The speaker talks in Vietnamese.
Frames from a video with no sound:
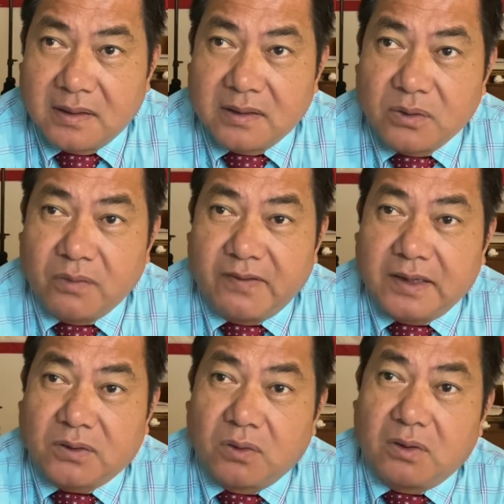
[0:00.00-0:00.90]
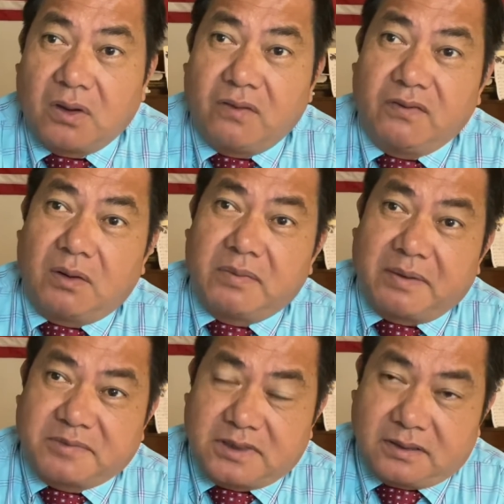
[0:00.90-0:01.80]
thưa quý vị tôi có nói với ông
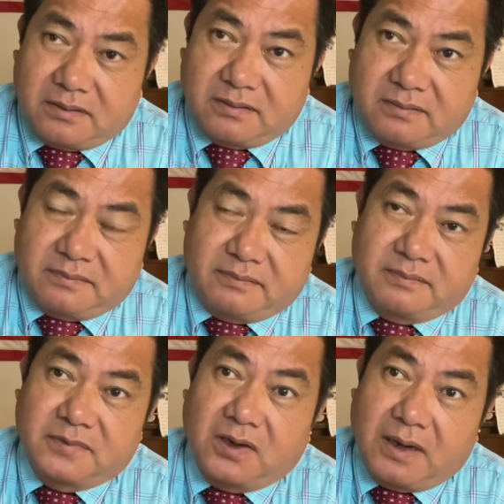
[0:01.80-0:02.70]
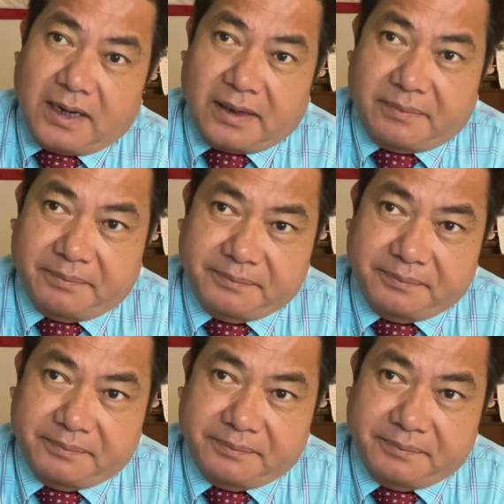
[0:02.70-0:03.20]
Nam Sơn đó là